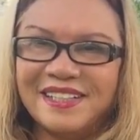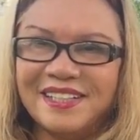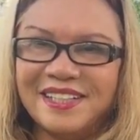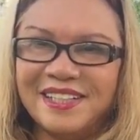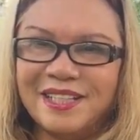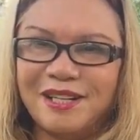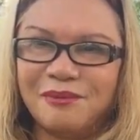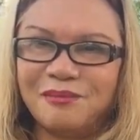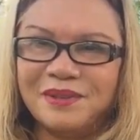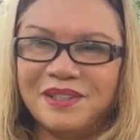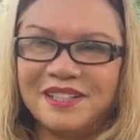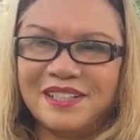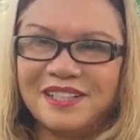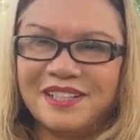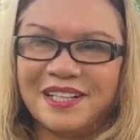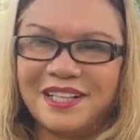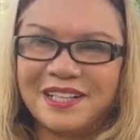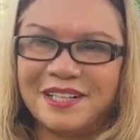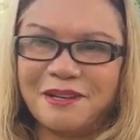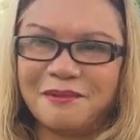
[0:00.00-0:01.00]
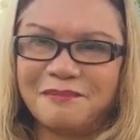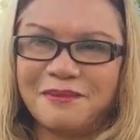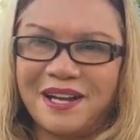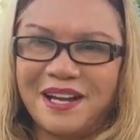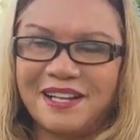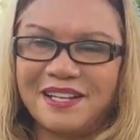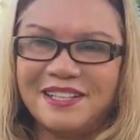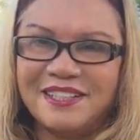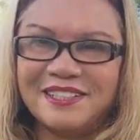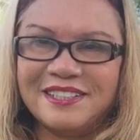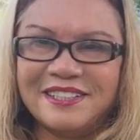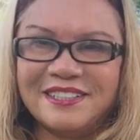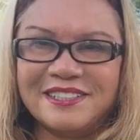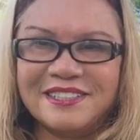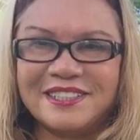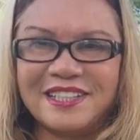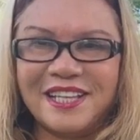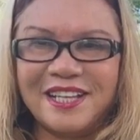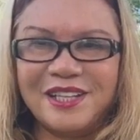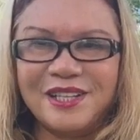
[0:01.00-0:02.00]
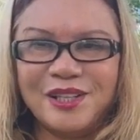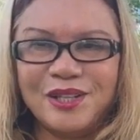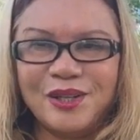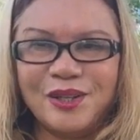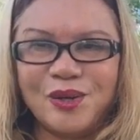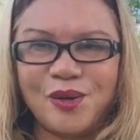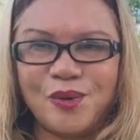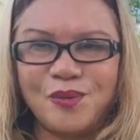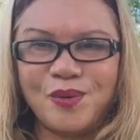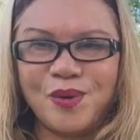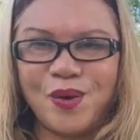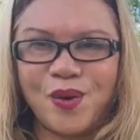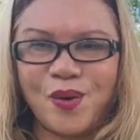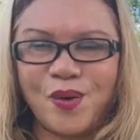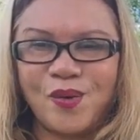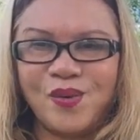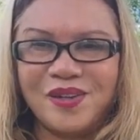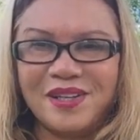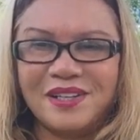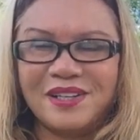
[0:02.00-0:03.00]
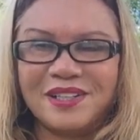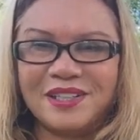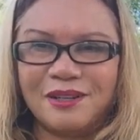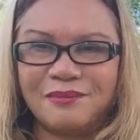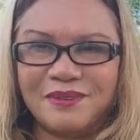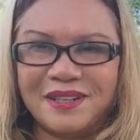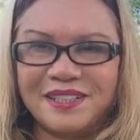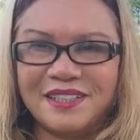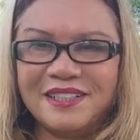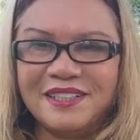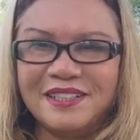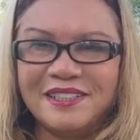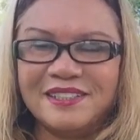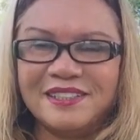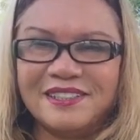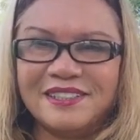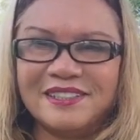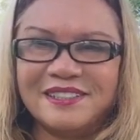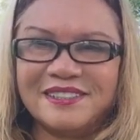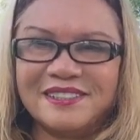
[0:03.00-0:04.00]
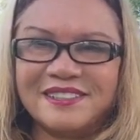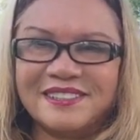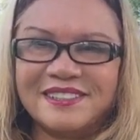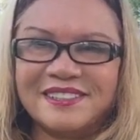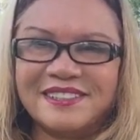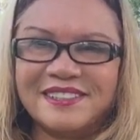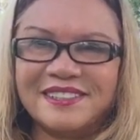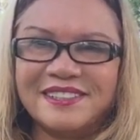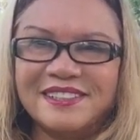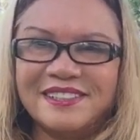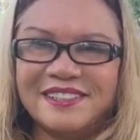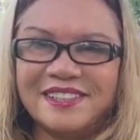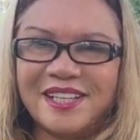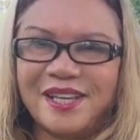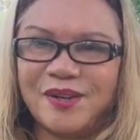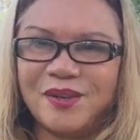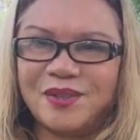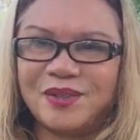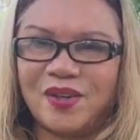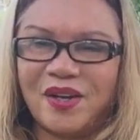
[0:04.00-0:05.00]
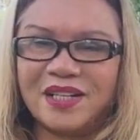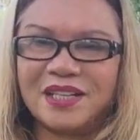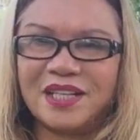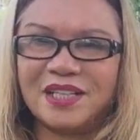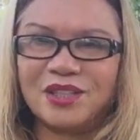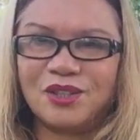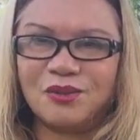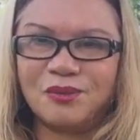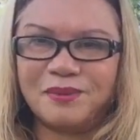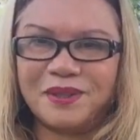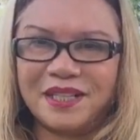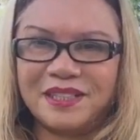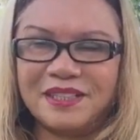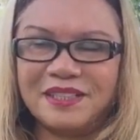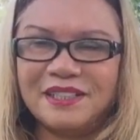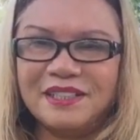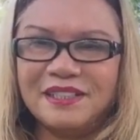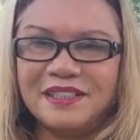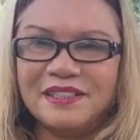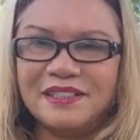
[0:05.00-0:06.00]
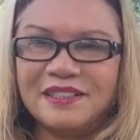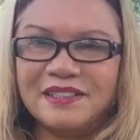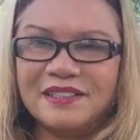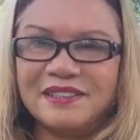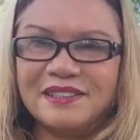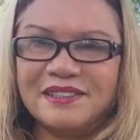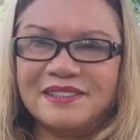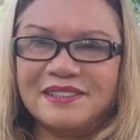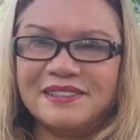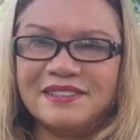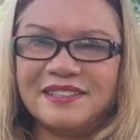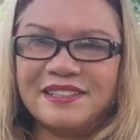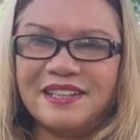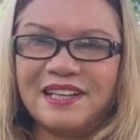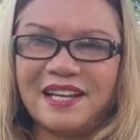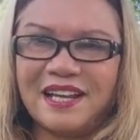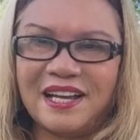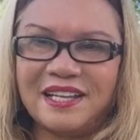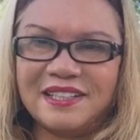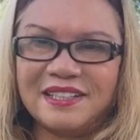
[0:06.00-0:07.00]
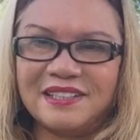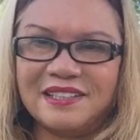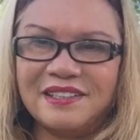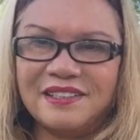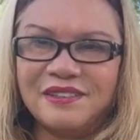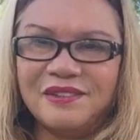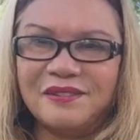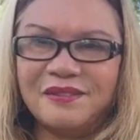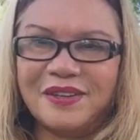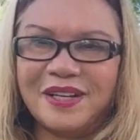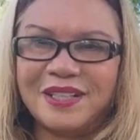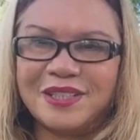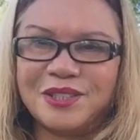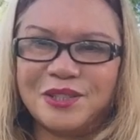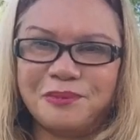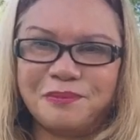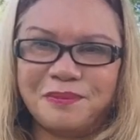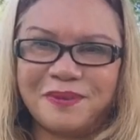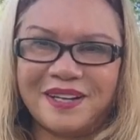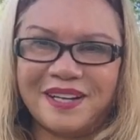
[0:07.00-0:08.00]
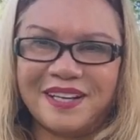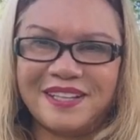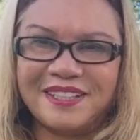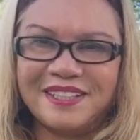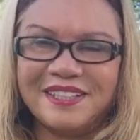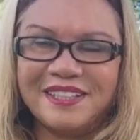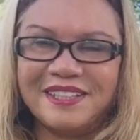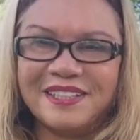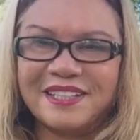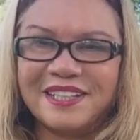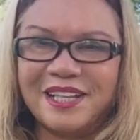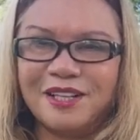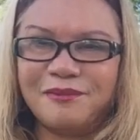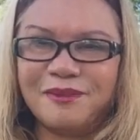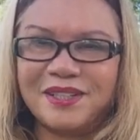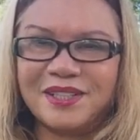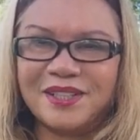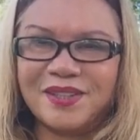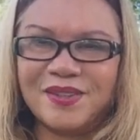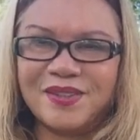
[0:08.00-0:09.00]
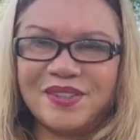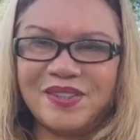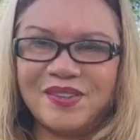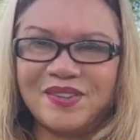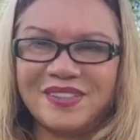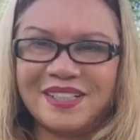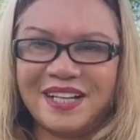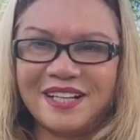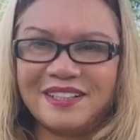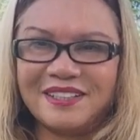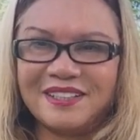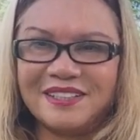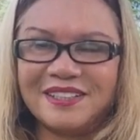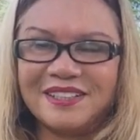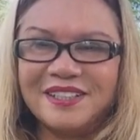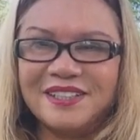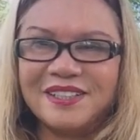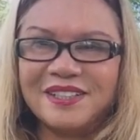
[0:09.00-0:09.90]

Hy vọng là các bạn sẽ ủng hộ Ngọc Anh, uh, theo dõi kênh Ngọc Anh, like và subscribe để Ngọc Anh có nhiều năng lực